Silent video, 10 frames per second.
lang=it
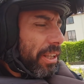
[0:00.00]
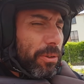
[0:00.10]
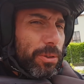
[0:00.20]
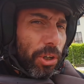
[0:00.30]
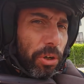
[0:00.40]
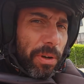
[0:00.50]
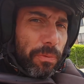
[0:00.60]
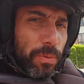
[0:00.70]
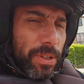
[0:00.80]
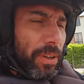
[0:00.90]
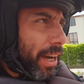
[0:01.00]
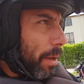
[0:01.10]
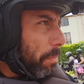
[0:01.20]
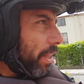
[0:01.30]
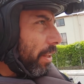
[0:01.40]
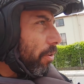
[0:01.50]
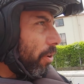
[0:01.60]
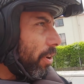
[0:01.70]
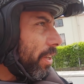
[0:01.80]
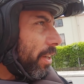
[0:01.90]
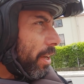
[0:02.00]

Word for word: che non so come funzionerebbe da noi